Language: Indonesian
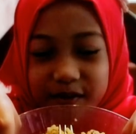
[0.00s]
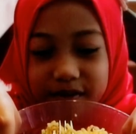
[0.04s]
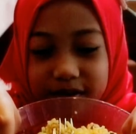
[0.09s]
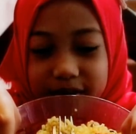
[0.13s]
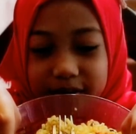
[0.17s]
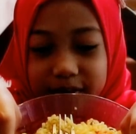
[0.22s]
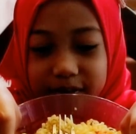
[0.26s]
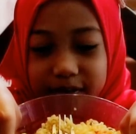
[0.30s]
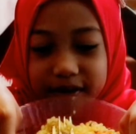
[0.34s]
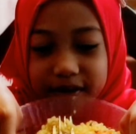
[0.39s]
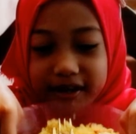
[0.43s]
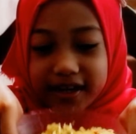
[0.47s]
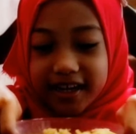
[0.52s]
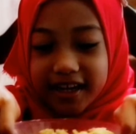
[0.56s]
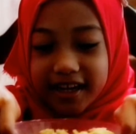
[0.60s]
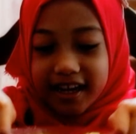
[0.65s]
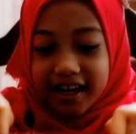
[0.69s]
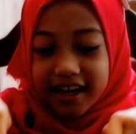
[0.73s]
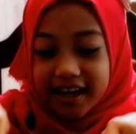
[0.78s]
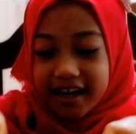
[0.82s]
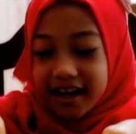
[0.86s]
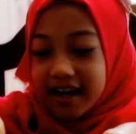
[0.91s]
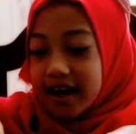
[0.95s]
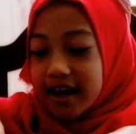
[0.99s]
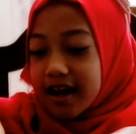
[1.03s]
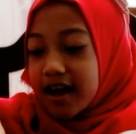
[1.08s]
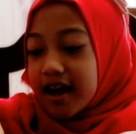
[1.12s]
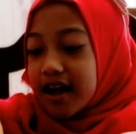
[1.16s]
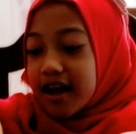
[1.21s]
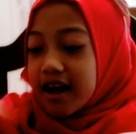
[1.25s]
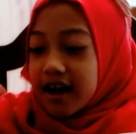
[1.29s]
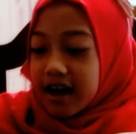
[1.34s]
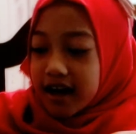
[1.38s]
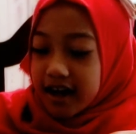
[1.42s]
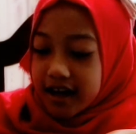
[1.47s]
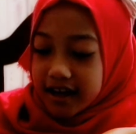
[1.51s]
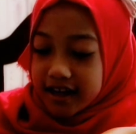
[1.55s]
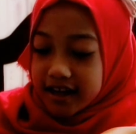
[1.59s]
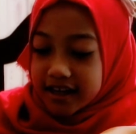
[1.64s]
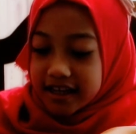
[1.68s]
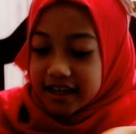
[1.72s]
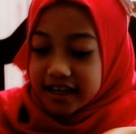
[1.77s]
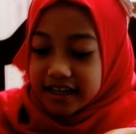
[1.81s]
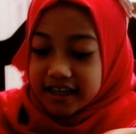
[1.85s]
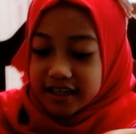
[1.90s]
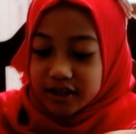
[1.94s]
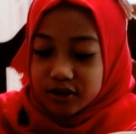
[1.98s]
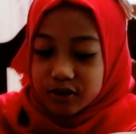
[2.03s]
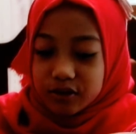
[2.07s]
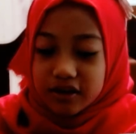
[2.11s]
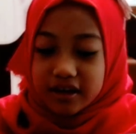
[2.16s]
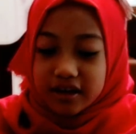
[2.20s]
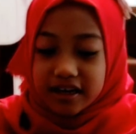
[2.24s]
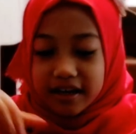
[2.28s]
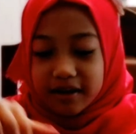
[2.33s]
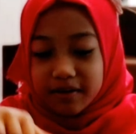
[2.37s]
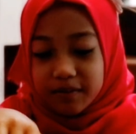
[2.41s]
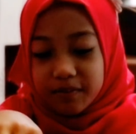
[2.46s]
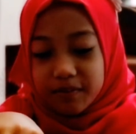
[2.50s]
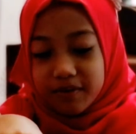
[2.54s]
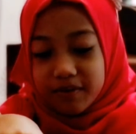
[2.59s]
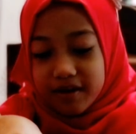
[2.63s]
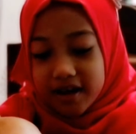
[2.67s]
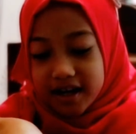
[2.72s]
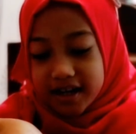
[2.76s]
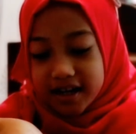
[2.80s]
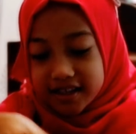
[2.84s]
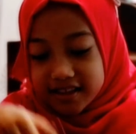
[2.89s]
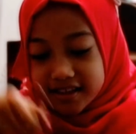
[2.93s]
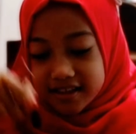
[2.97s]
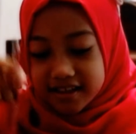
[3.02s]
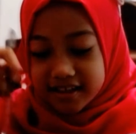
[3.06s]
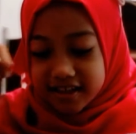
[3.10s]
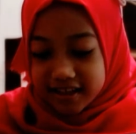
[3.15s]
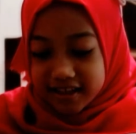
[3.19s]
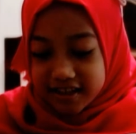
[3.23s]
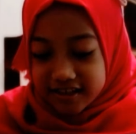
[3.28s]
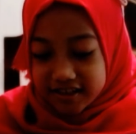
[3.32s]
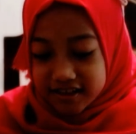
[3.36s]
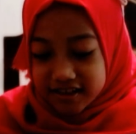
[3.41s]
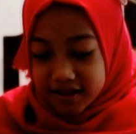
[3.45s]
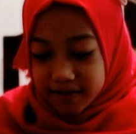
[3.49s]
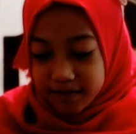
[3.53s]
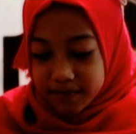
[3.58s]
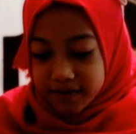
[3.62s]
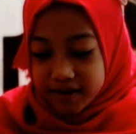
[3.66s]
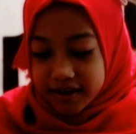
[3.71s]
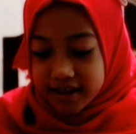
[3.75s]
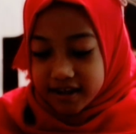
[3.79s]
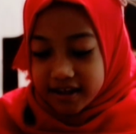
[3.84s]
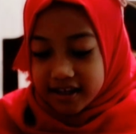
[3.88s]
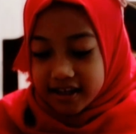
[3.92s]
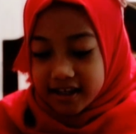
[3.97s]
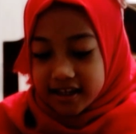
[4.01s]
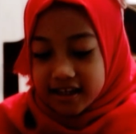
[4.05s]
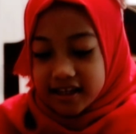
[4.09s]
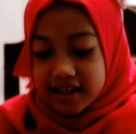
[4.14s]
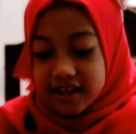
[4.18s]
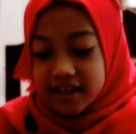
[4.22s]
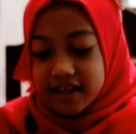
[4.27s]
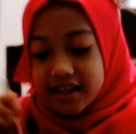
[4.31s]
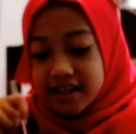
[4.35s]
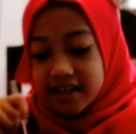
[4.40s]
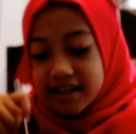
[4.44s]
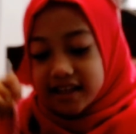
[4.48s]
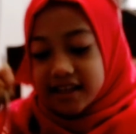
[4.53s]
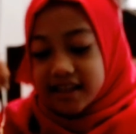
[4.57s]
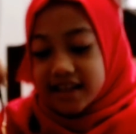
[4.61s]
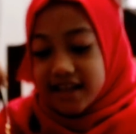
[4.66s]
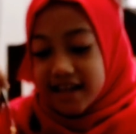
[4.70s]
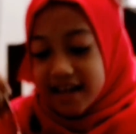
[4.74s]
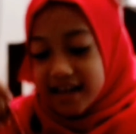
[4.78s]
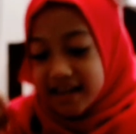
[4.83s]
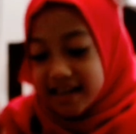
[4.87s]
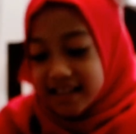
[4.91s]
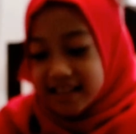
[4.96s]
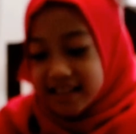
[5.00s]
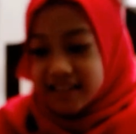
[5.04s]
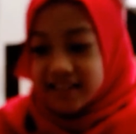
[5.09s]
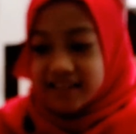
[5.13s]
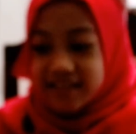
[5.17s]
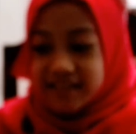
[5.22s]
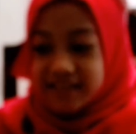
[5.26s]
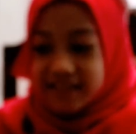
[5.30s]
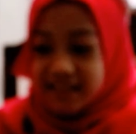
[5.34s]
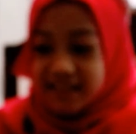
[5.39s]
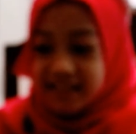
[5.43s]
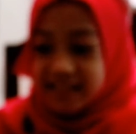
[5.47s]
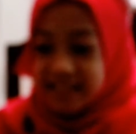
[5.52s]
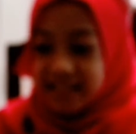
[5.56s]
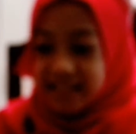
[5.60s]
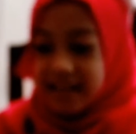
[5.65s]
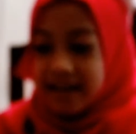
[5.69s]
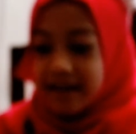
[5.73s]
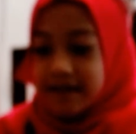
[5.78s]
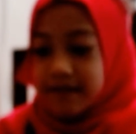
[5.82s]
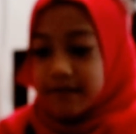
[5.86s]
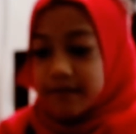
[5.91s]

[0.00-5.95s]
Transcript: Wow, ini enak. Kayaknya ini tuh enak banget gitu, tapi ya nanti dibaca